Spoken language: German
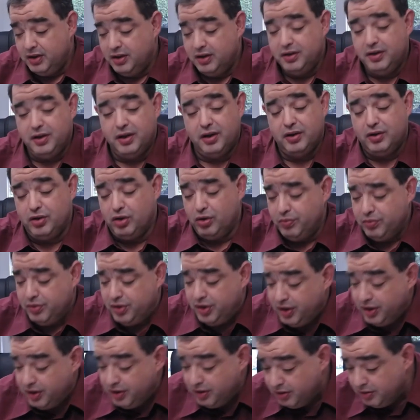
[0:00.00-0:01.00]
Da kommt
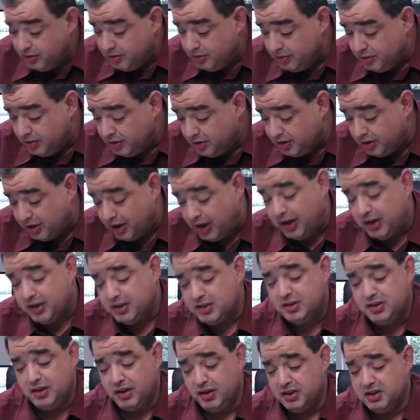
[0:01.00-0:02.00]
die
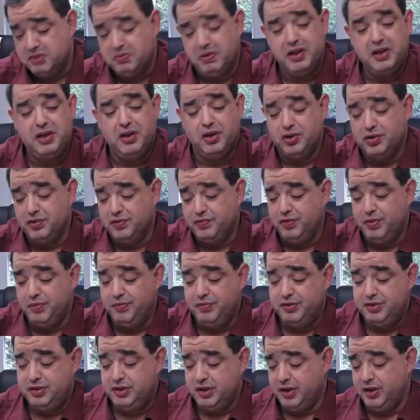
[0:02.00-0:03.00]
Jahreszahl
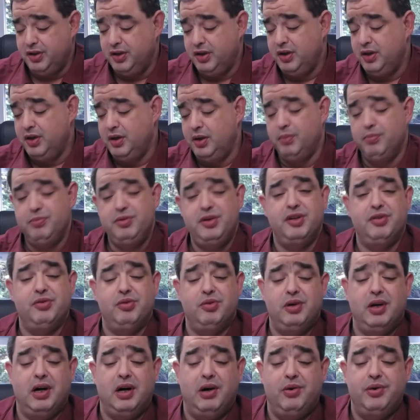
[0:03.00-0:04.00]
2015. Hier so einen
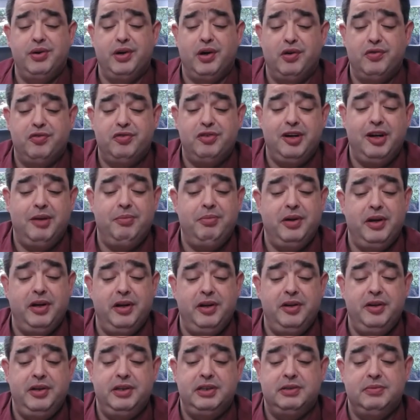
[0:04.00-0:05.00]
grauen Aufkleber in
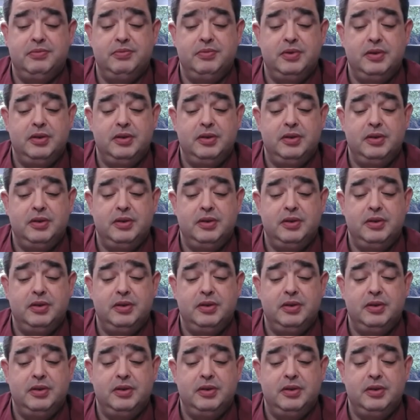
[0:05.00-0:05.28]
diesem